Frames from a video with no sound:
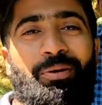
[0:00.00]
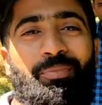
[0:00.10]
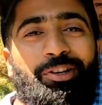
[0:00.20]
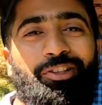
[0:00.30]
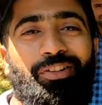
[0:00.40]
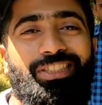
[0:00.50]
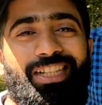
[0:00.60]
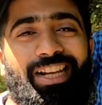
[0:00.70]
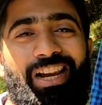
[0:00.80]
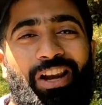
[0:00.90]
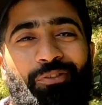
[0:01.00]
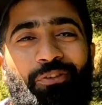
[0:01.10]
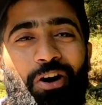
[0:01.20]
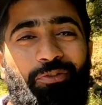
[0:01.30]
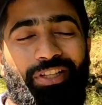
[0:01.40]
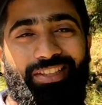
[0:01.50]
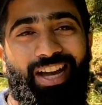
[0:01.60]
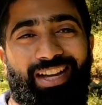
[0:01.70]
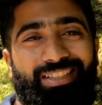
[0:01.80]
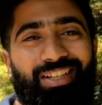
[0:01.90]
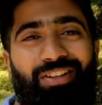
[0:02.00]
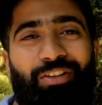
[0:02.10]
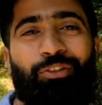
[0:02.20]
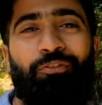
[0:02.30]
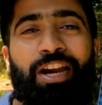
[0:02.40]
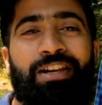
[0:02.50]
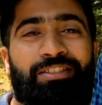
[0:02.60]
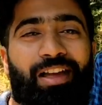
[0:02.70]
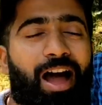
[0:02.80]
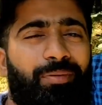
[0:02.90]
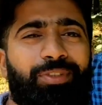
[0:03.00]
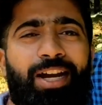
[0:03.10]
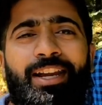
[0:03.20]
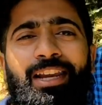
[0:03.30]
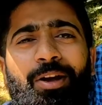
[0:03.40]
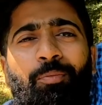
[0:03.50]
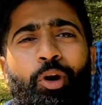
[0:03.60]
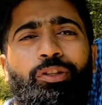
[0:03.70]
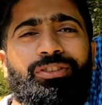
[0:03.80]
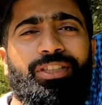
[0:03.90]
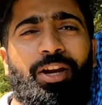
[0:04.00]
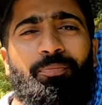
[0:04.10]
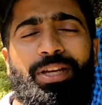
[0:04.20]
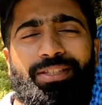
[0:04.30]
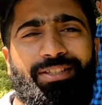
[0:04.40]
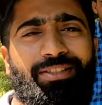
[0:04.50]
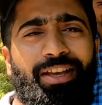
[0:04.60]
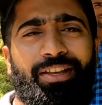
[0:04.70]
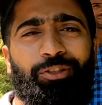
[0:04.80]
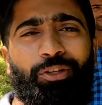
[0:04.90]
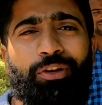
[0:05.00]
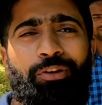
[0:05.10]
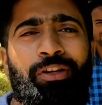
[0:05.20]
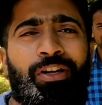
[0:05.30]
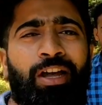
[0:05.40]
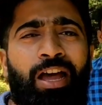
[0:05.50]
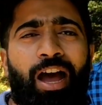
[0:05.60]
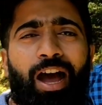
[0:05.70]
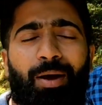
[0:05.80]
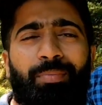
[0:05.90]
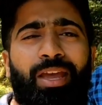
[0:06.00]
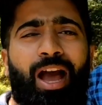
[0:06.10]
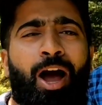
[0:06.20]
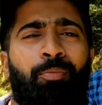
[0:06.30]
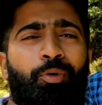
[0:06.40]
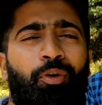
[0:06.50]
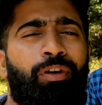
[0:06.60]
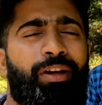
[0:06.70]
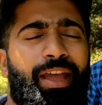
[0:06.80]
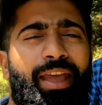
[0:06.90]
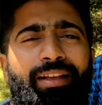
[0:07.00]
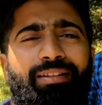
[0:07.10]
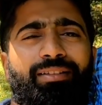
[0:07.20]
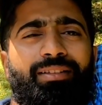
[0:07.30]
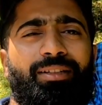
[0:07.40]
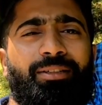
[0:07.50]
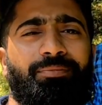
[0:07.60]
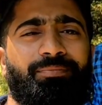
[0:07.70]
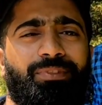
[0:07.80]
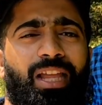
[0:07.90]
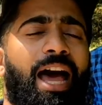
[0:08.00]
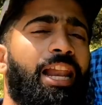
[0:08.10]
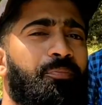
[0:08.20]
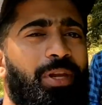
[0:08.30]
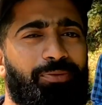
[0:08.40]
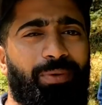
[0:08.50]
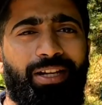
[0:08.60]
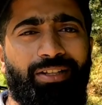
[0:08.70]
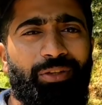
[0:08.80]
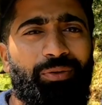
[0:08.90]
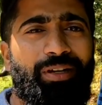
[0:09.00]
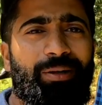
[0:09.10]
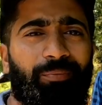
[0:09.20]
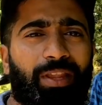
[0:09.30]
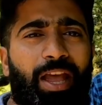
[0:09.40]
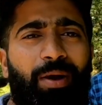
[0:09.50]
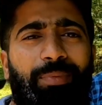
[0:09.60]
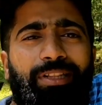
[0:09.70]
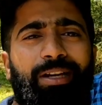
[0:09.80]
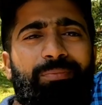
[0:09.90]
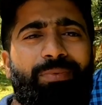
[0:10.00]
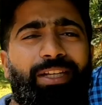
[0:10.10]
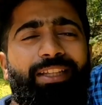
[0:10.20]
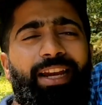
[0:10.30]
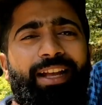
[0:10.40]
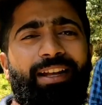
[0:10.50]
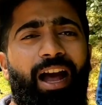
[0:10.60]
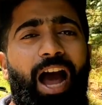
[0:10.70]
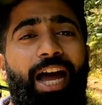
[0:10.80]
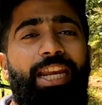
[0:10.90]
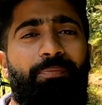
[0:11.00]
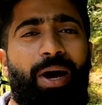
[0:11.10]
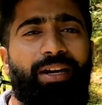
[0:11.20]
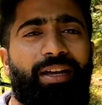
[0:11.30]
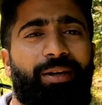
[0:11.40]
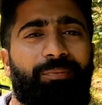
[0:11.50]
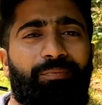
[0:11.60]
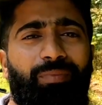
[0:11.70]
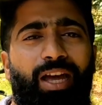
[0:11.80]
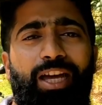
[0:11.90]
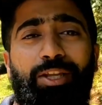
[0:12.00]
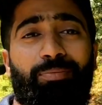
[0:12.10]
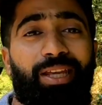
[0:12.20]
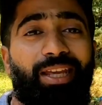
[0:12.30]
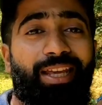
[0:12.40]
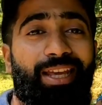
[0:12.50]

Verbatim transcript: वेलकम बैक टू अवर चैनल वॉक विद ताज तो फ्रेंड्स आप दांडेली के बहुत सारे प्लेसेस देख के चुके हो अभी आपको एक अलग प्लेस पे लेके जाऊंगा मतलब इधर एक हनी पार्क है हनी बी